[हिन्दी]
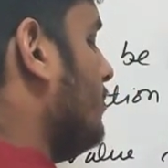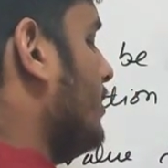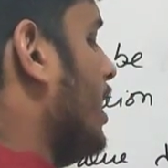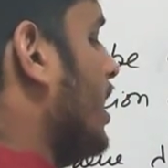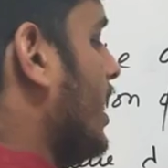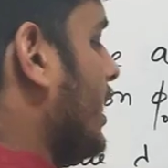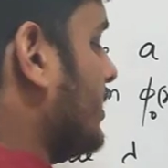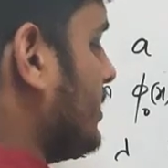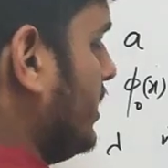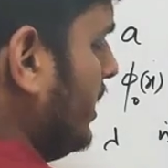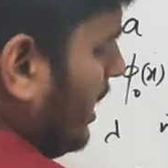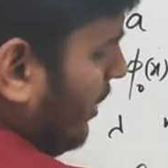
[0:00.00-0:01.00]
लेमडा
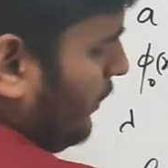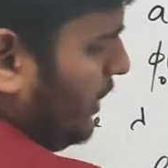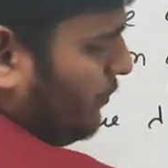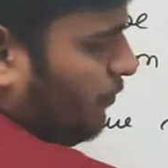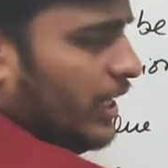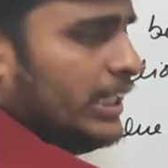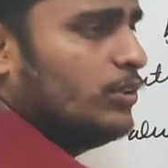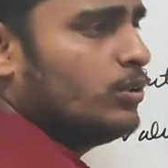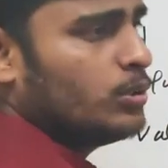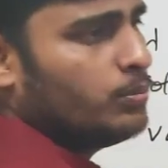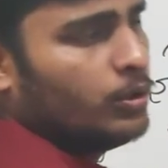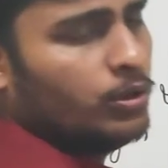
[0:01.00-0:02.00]
एक्स ठीक है या फिर इस वाई
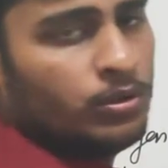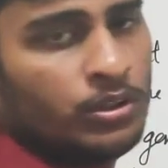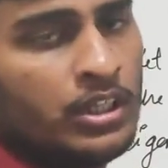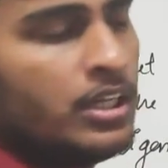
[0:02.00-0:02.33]
नोट बोल लो